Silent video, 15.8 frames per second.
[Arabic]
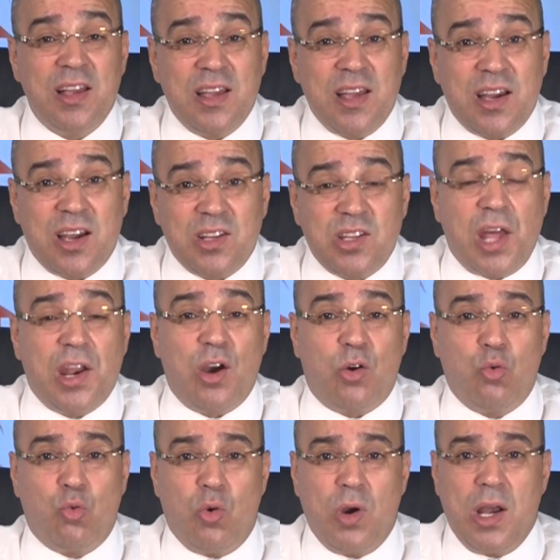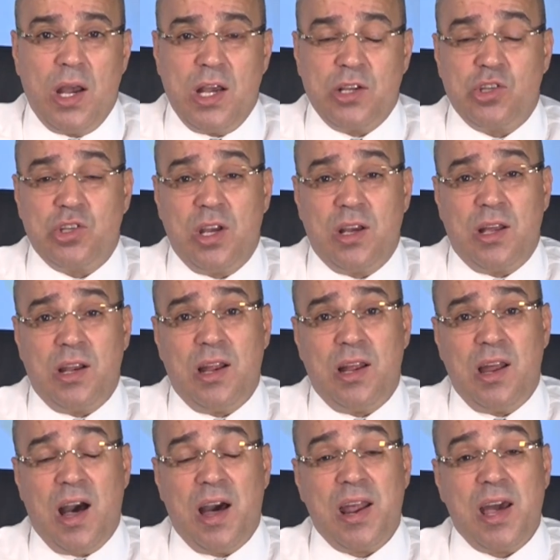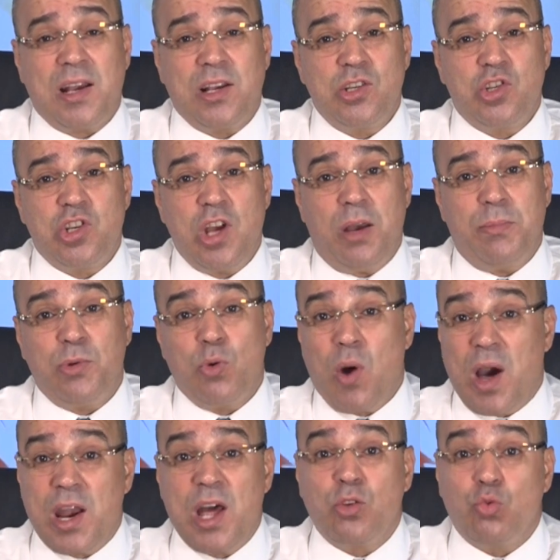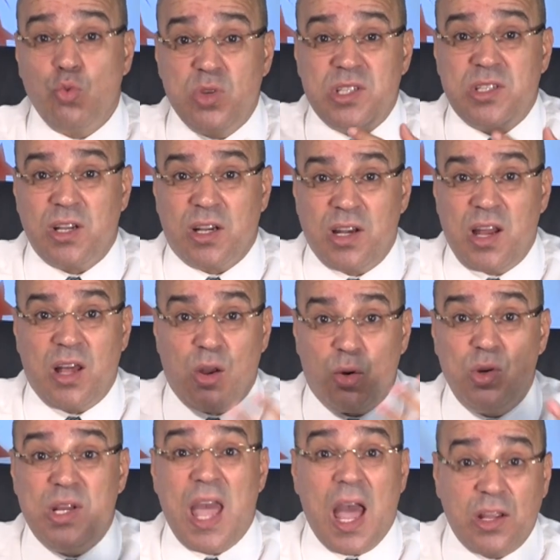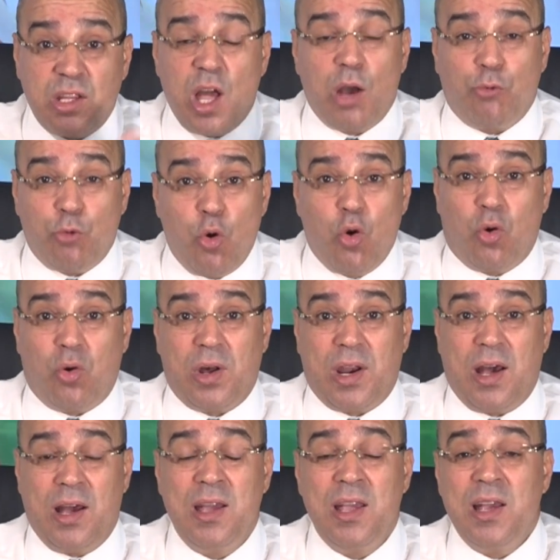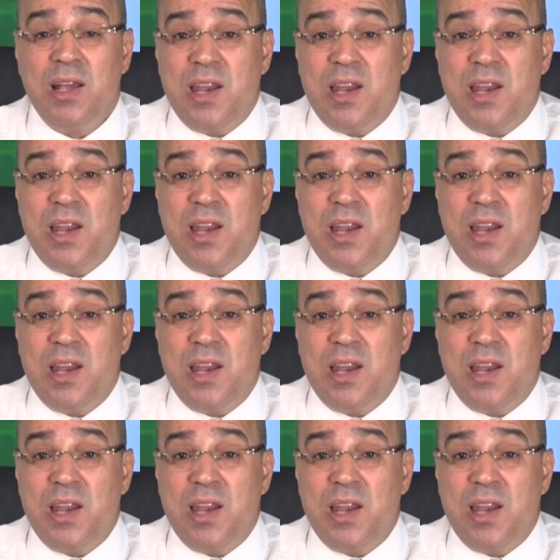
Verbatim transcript: اخترقوا الحراك الشعبي وأرادوا استغلاله لأهداف أخرى